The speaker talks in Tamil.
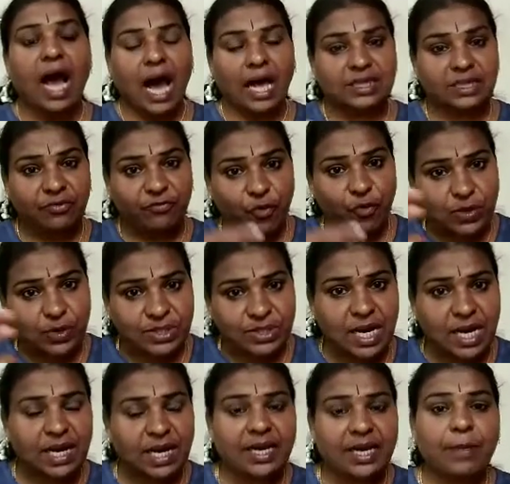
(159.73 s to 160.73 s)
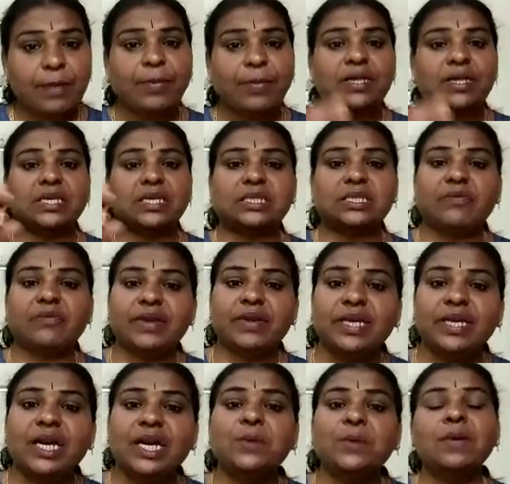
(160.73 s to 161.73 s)
அந்த போர்ஸ்னால என்ன பண்ணுது அந்த
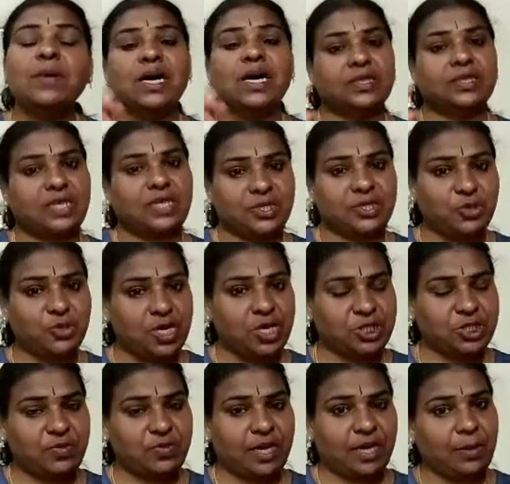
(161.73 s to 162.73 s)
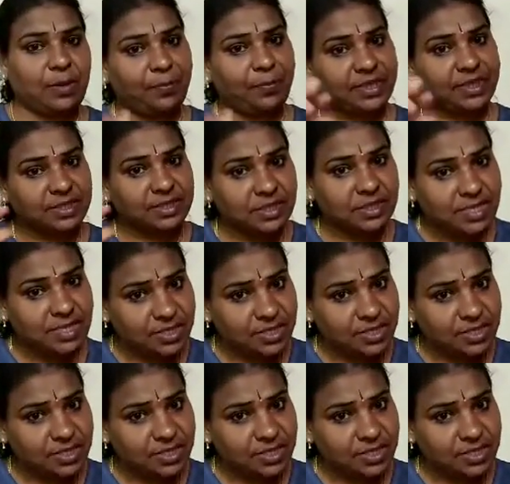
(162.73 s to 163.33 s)
விண்களும் தற்சுழற்சி வேகம் பெற்று